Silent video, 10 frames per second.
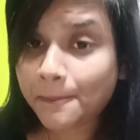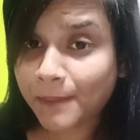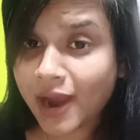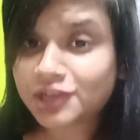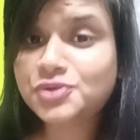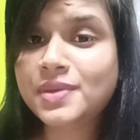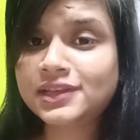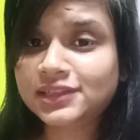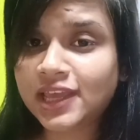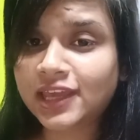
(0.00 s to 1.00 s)
মার্চ মাস
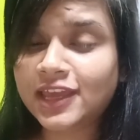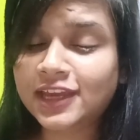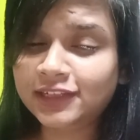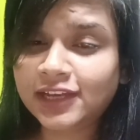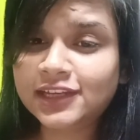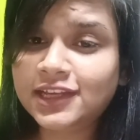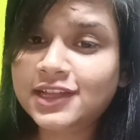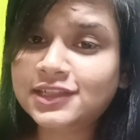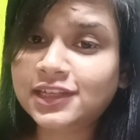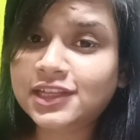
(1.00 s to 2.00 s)
থেকেই ইন্ডিয়ান লিগাল
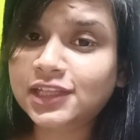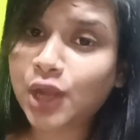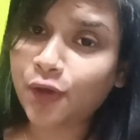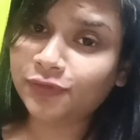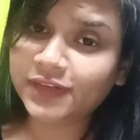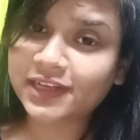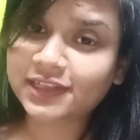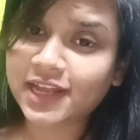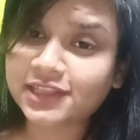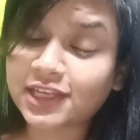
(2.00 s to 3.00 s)
স্টাডিজের অফলাইন
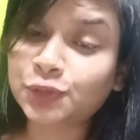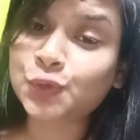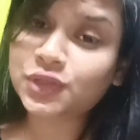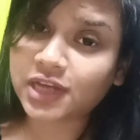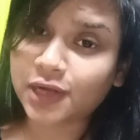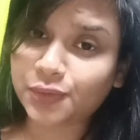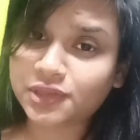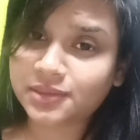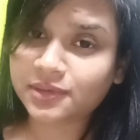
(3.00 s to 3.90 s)
ক্লাস কিন্তু স্টার্ট হয়ে যাবে